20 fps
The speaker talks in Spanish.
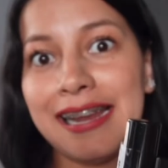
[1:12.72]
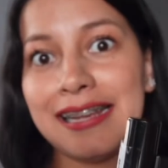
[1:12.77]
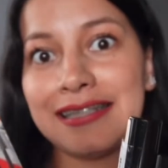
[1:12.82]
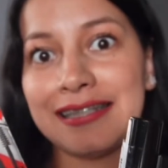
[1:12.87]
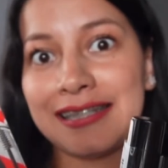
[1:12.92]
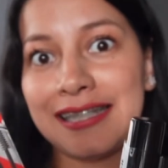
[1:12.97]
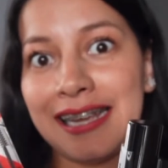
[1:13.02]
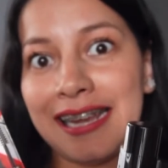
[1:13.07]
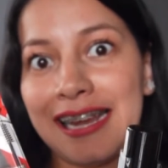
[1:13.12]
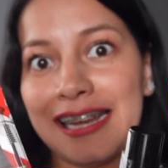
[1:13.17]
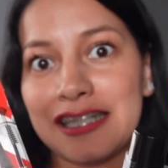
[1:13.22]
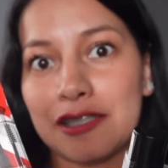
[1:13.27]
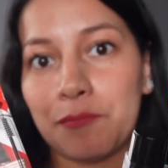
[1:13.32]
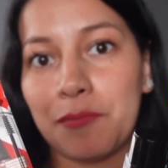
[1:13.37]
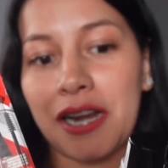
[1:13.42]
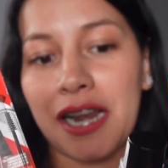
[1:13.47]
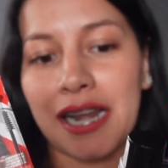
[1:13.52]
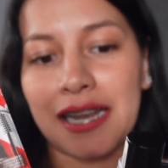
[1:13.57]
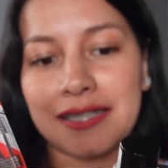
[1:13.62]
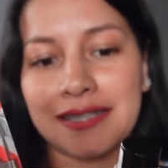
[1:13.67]
este
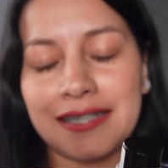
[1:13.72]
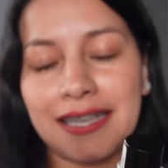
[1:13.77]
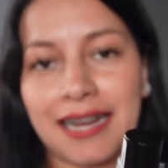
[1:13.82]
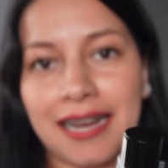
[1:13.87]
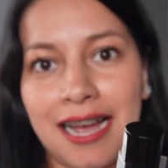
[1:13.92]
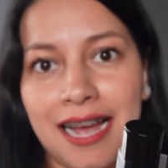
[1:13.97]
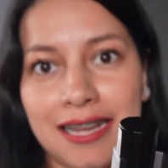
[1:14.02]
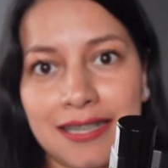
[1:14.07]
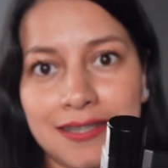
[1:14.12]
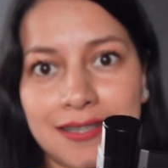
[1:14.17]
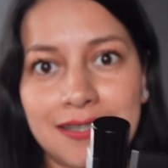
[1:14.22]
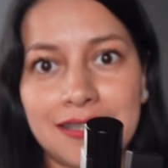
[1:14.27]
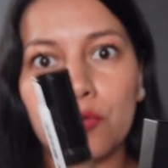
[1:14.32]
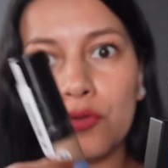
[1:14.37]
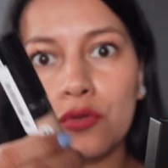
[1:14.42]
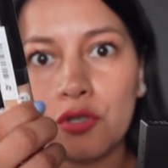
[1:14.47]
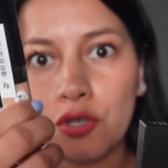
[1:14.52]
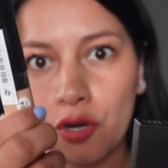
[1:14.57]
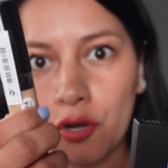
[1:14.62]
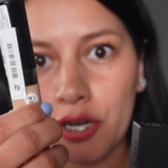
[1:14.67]
es para las cejas,
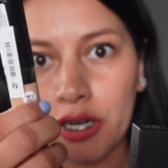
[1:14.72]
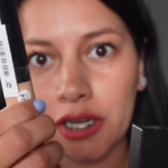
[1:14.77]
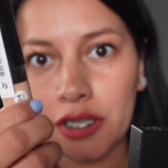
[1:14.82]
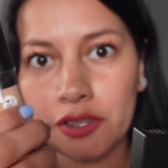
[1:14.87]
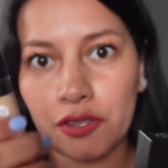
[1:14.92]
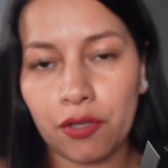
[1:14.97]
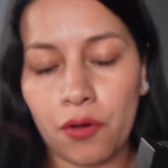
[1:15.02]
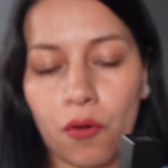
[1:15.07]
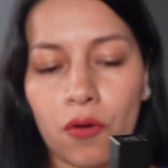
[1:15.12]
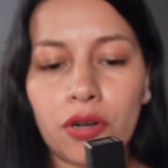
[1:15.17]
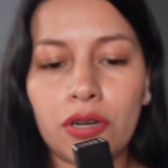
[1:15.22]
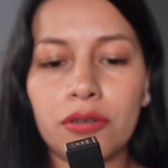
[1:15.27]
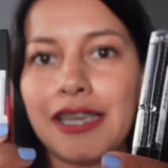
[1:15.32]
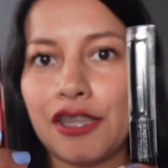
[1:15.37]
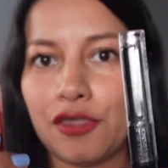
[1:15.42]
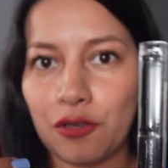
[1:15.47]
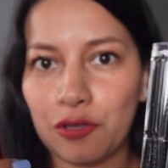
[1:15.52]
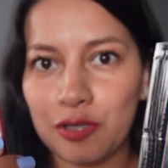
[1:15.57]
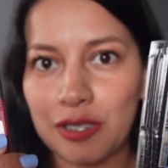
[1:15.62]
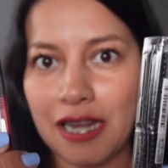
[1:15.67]
un corrector
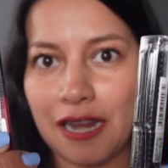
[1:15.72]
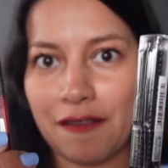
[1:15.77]
y dos